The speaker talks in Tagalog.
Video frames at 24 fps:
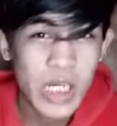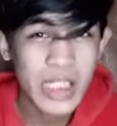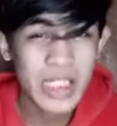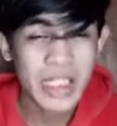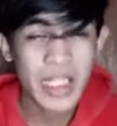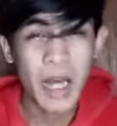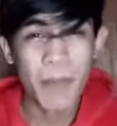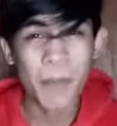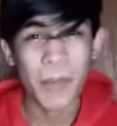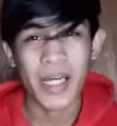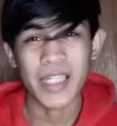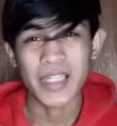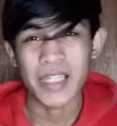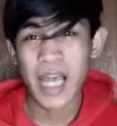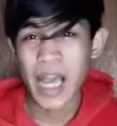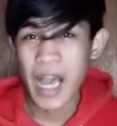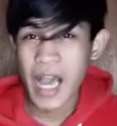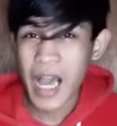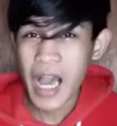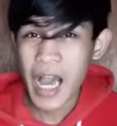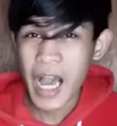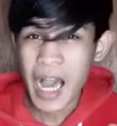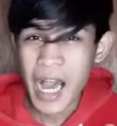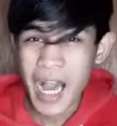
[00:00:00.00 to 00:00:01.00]
Dapat
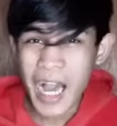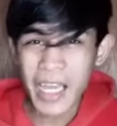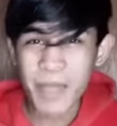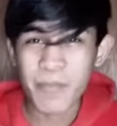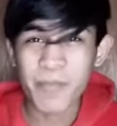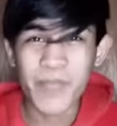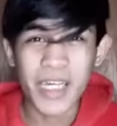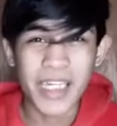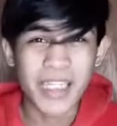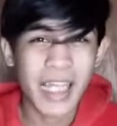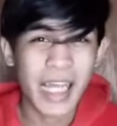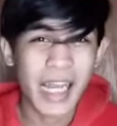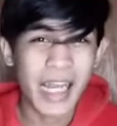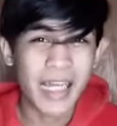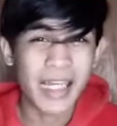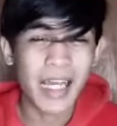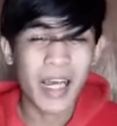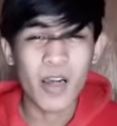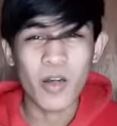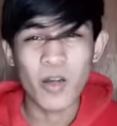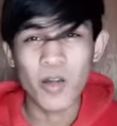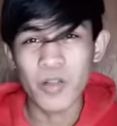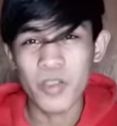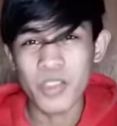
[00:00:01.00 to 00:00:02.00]
hype ka
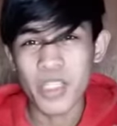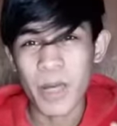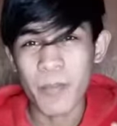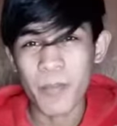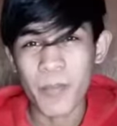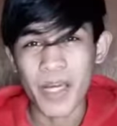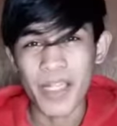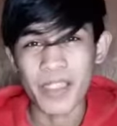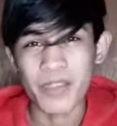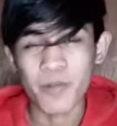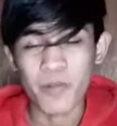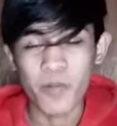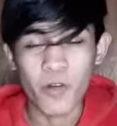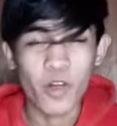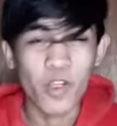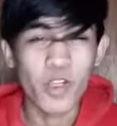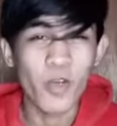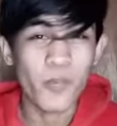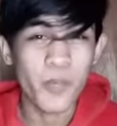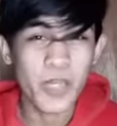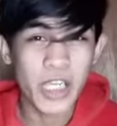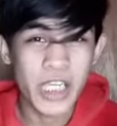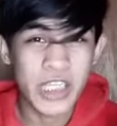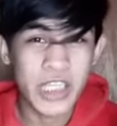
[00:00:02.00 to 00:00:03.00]
talaga o dapat full
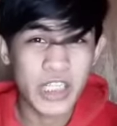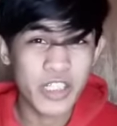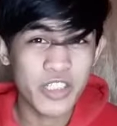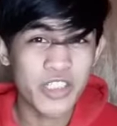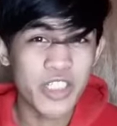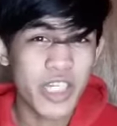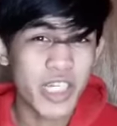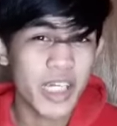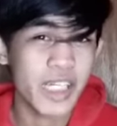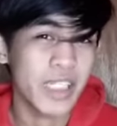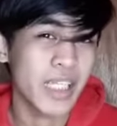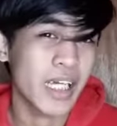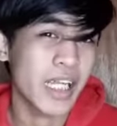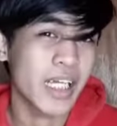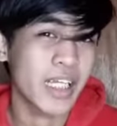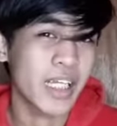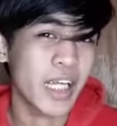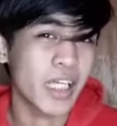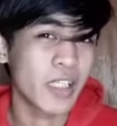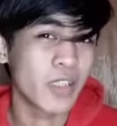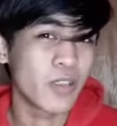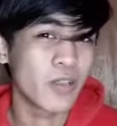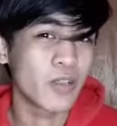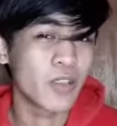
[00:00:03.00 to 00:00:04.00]
of energy ka
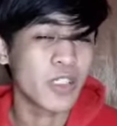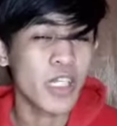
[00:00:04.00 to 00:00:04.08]
talaga, no?